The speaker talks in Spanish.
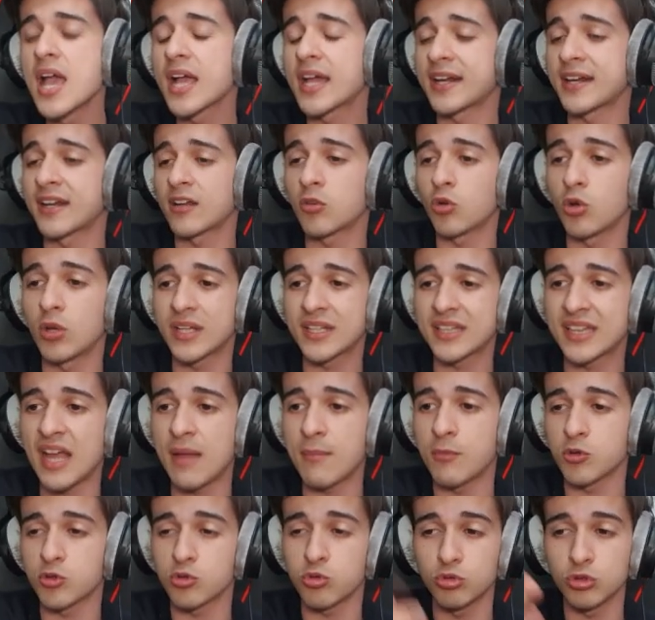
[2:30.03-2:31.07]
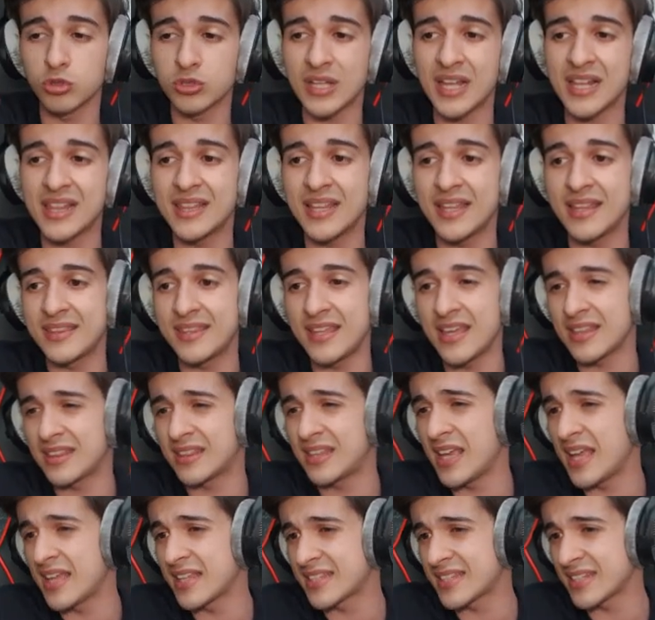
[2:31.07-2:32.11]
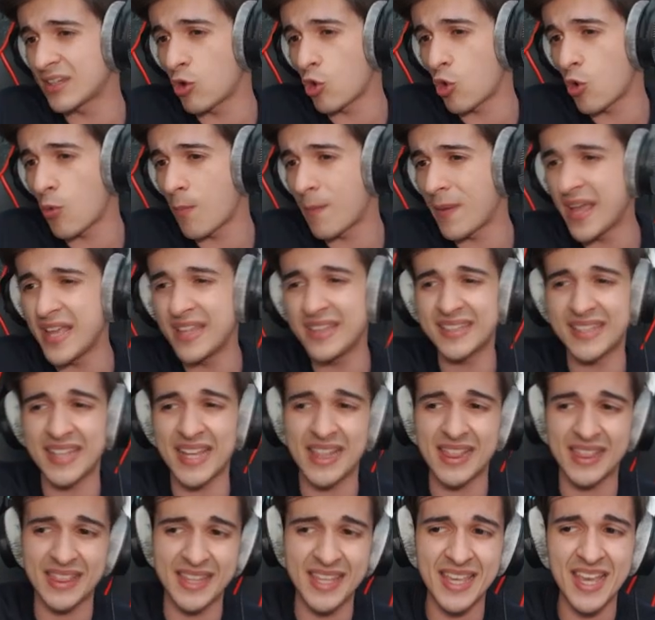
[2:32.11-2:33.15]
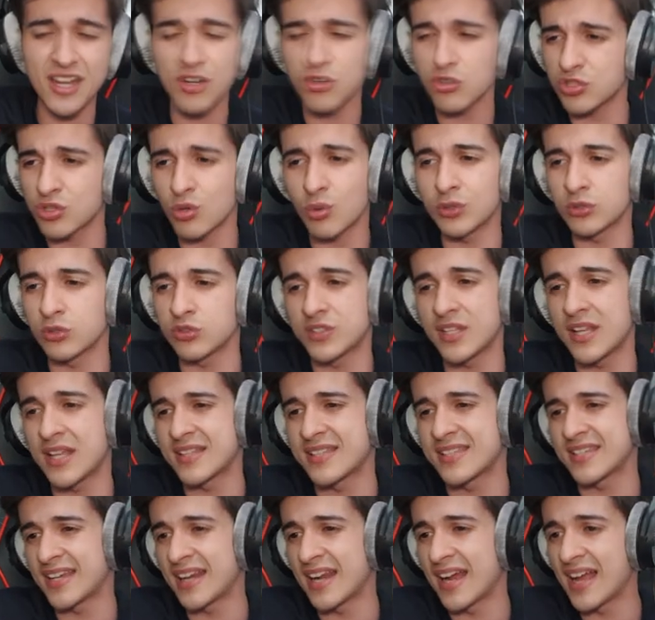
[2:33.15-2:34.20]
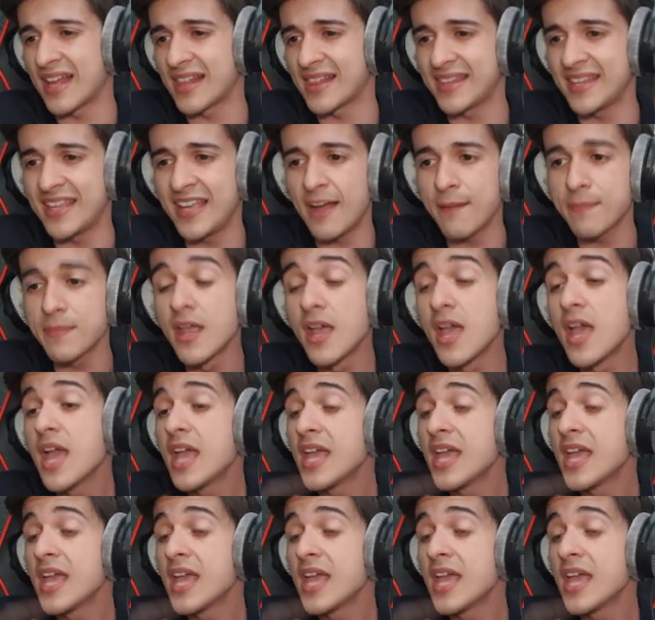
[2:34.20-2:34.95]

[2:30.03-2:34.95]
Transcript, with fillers: que recolectamos un total de 10 tickets o 20 al día, no sé cuántos tickets eran al día,